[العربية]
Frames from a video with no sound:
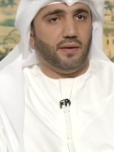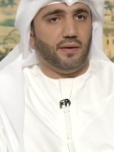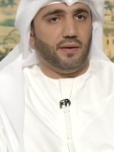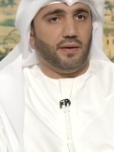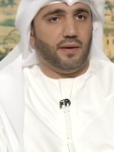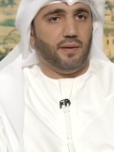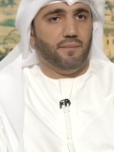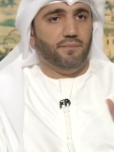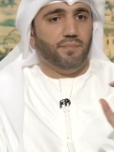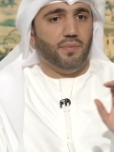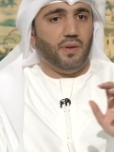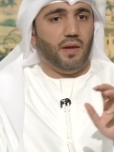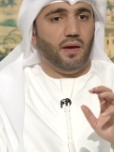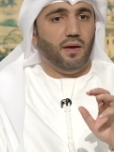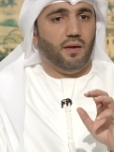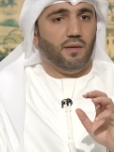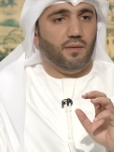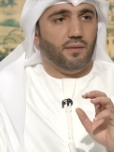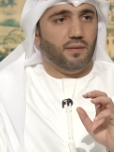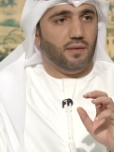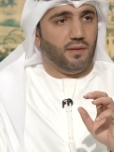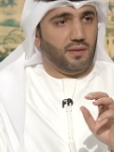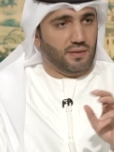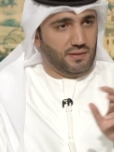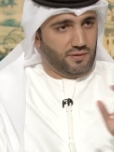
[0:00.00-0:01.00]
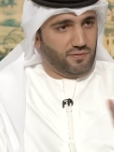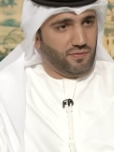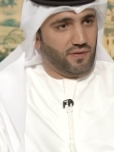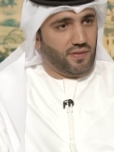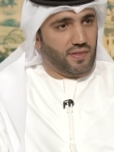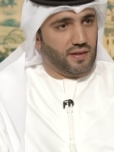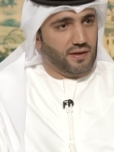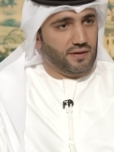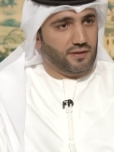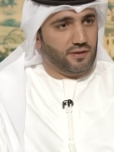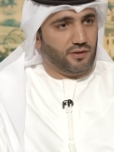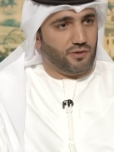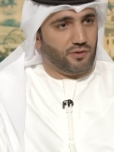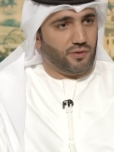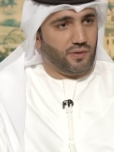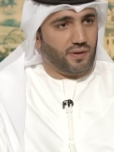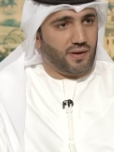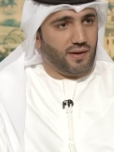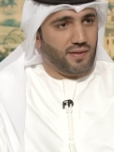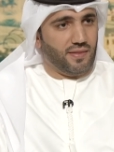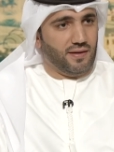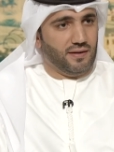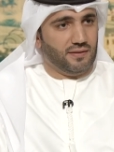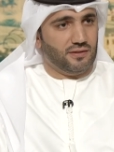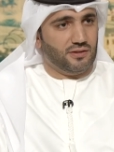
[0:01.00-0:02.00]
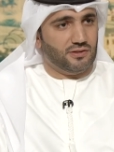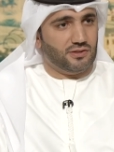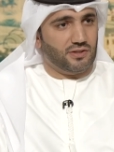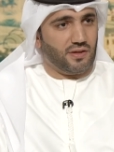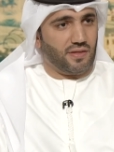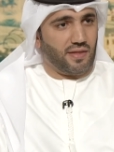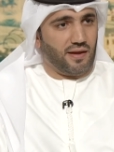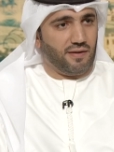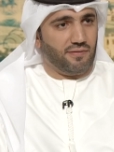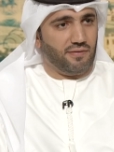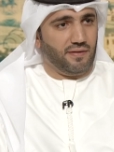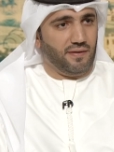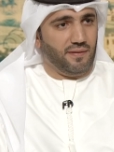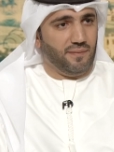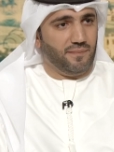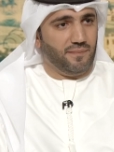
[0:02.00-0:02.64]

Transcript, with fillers: يعني آه, آه، تفضلي دكتور اذا عندك اضافه